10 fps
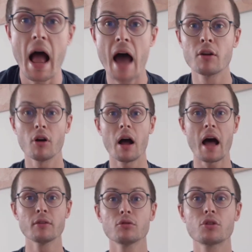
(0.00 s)
Alors,
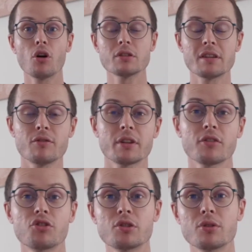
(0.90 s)
un autre grand
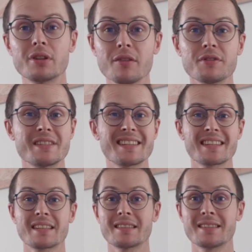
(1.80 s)
avantage des ETF,
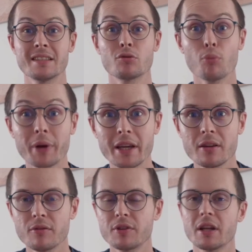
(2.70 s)
c'est c'est son
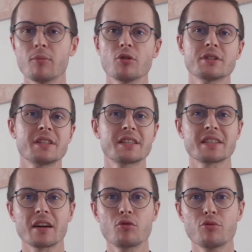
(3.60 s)
prix finalement. C'est que
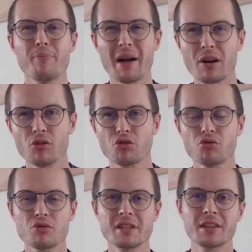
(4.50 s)
ça coûte pas grand
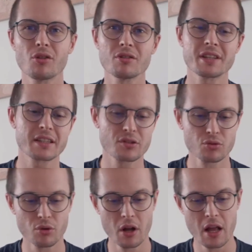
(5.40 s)
chose. Les
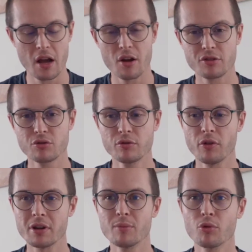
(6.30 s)
transactions, euh,
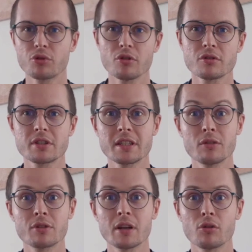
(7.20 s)
souvent les montants, c'est
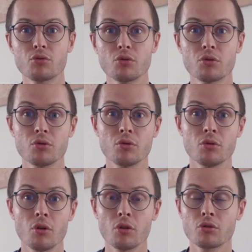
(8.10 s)
aux alentours
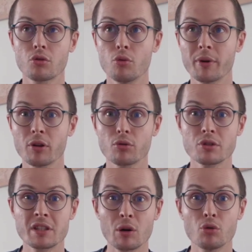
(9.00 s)
de, compris
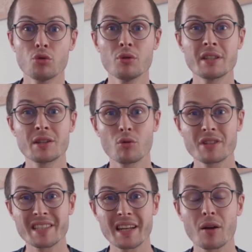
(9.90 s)
entre 0,2 et
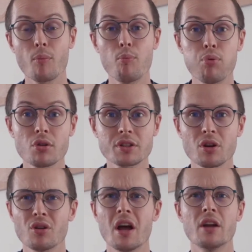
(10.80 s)

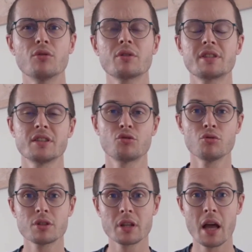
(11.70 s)
0,5%. Donc c'est
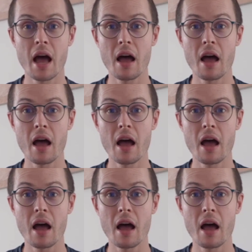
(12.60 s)
juste